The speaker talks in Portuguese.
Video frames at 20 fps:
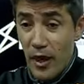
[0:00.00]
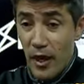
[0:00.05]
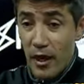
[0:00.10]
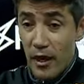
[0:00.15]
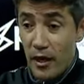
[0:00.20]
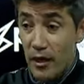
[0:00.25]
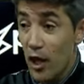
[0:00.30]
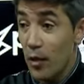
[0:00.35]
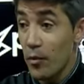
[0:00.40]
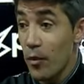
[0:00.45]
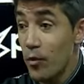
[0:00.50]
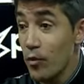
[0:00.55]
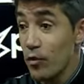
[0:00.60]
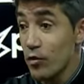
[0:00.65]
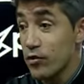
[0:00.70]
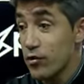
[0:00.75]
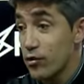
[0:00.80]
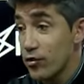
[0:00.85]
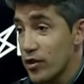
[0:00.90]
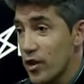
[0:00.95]
eh, que é uma boa
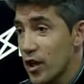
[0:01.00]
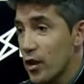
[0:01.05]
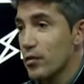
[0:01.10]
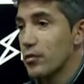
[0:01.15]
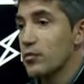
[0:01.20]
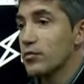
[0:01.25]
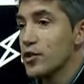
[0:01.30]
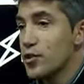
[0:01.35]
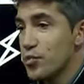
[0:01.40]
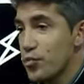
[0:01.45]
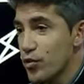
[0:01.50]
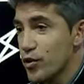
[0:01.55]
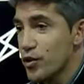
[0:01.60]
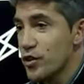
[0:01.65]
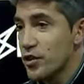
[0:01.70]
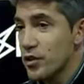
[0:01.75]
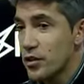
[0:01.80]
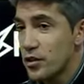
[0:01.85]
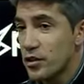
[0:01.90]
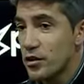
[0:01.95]
solução, mas
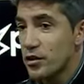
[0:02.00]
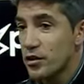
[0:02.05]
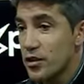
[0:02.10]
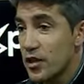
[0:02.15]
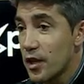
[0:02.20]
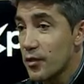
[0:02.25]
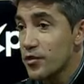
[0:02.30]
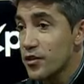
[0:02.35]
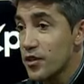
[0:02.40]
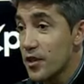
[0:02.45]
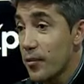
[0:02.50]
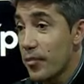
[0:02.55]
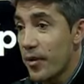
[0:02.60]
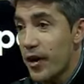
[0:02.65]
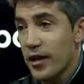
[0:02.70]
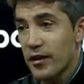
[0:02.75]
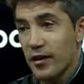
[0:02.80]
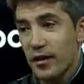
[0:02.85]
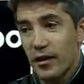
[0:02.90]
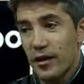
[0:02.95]
depois estamos na
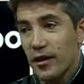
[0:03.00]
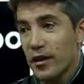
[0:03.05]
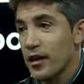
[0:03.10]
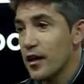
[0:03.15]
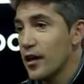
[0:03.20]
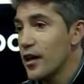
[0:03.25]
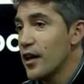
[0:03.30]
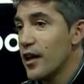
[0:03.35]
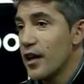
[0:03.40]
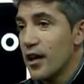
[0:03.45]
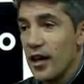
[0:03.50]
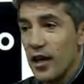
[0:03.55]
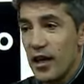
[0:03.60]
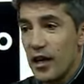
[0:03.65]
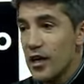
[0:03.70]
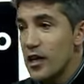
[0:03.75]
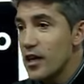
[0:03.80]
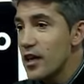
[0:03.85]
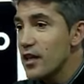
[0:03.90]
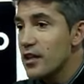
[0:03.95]
prática
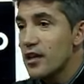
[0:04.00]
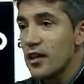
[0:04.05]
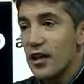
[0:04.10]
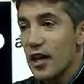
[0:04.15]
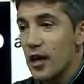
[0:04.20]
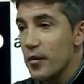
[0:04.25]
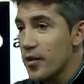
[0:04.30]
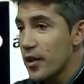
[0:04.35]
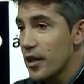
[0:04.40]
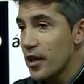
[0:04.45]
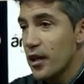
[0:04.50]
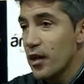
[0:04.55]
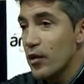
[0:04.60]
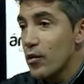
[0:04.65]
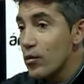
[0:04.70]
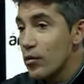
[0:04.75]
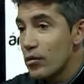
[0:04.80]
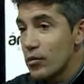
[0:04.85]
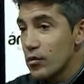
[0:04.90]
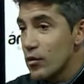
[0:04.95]
e a dinâmica
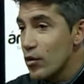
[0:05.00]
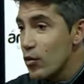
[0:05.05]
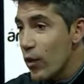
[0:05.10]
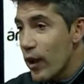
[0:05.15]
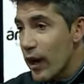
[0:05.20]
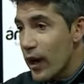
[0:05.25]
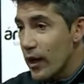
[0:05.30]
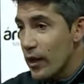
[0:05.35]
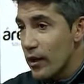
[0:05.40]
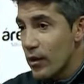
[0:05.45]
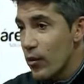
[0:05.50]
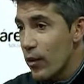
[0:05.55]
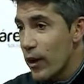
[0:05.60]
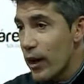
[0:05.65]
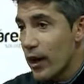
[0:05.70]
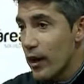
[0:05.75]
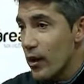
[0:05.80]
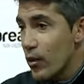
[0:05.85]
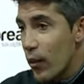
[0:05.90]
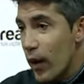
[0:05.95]
não, não, é, não,
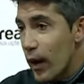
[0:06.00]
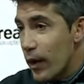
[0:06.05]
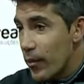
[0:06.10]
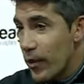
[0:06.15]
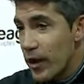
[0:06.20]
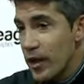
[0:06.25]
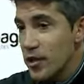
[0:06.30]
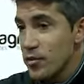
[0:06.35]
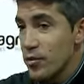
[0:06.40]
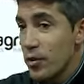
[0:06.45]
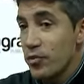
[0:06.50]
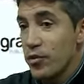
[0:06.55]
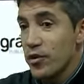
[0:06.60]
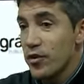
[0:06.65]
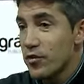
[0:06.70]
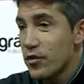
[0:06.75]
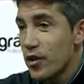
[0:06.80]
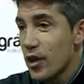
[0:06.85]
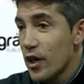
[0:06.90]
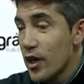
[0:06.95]
é, não é a mesma, por
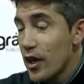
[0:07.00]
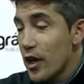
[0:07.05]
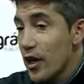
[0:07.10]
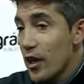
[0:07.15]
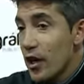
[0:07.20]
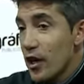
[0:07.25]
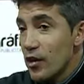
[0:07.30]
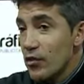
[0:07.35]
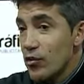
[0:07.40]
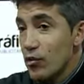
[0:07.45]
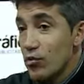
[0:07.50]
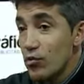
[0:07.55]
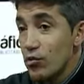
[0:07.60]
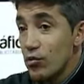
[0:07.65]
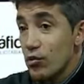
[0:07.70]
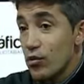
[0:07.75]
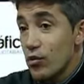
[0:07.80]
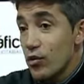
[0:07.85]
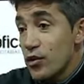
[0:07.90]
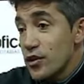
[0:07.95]
isso são
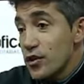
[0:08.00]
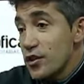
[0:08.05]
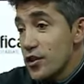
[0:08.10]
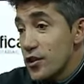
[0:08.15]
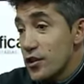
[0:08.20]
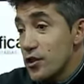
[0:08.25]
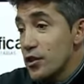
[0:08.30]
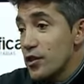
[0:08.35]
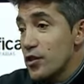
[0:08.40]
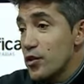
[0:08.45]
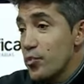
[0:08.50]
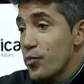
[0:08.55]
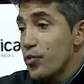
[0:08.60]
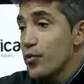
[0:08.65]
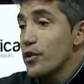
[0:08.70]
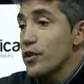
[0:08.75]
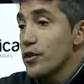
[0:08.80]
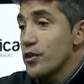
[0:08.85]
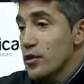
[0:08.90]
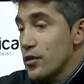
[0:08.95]
tudo coisas que
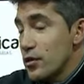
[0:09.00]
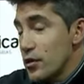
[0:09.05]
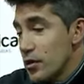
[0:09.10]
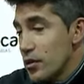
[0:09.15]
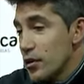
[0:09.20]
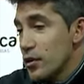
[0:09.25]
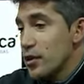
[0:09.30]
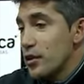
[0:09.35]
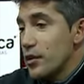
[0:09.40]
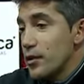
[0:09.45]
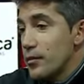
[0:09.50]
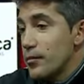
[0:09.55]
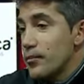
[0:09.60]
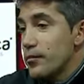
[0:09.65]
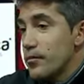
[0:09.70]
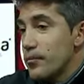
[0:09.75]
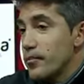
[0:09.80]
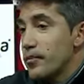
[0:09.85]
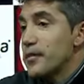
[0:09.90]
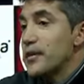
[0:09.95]
depois, eh,
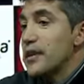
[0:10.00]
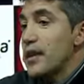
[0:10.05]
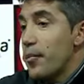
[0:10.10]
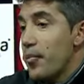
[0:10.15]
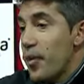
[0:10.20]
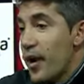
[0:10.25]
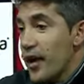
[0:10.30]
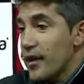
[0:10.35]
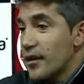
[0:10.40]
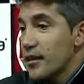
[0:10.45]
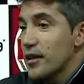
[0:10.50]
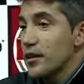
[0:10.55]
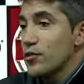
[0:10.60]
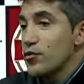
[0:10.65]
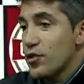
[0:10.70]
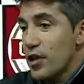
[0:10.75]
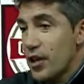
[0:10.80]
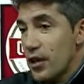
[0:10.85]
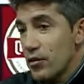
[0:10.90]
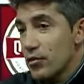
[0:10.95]
na prática,
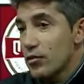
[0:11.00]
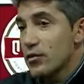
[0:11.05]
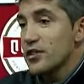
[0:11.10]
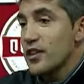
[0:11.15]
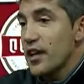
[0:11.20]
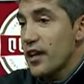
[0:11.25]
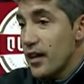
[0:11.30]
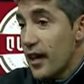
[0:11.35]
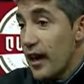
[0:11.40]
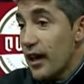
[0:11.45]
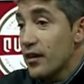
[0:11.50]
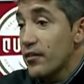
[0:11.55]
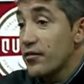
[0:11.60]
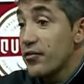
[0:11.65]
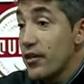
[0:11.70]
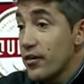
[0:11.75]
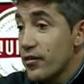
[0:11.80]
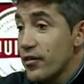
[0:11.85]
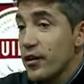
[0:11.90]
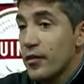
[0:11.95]
os treinadores é que, é que
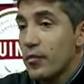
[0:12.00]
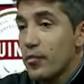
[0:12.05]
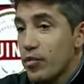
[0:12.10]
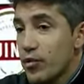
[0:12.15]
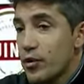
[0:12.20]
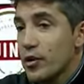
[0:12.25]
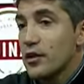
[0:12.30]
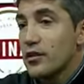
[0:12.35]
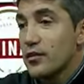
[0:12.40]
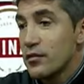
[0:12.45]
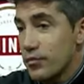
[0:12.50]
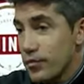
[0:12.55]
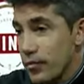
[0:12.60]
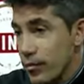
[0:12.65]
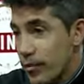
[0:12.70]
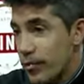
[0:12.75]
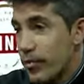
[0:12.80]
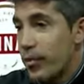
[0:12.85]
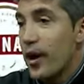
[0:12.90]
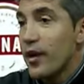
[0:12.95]
vivem, porque
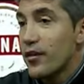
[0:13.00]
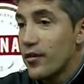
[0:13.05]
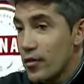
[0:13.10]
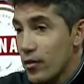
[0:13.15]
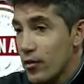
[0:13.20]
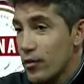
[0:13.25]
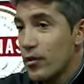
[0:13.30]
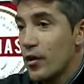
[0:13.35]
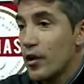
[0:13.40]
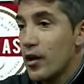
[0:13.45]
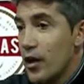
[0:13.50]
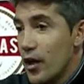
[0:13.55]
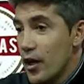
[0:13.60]
passam